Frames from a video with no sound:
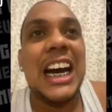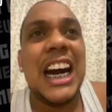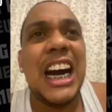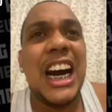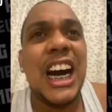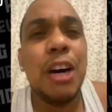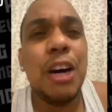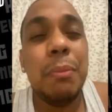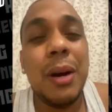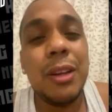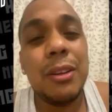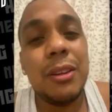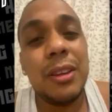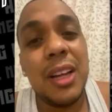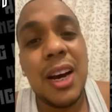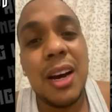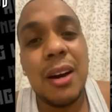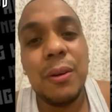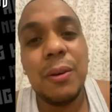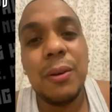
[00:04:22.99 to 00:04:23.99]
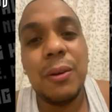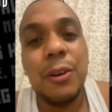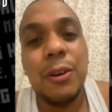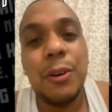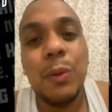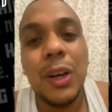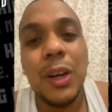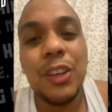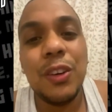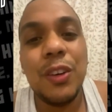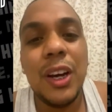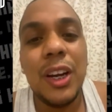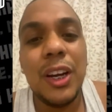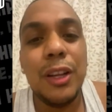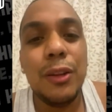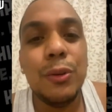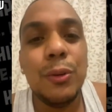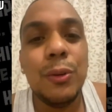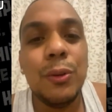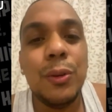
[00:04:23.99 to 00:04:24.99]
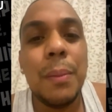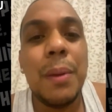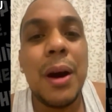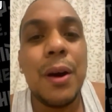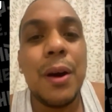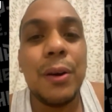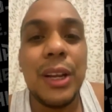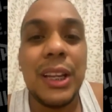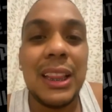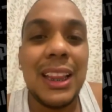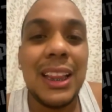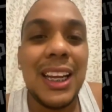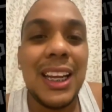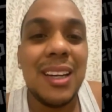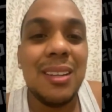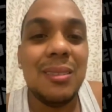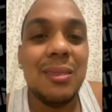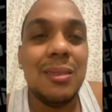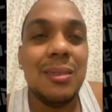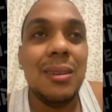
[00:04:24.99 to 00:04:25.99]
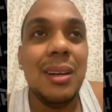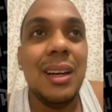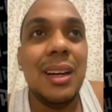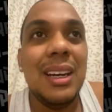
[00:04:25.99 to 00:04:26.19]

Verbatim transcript: How about now? What you gonna do about it now?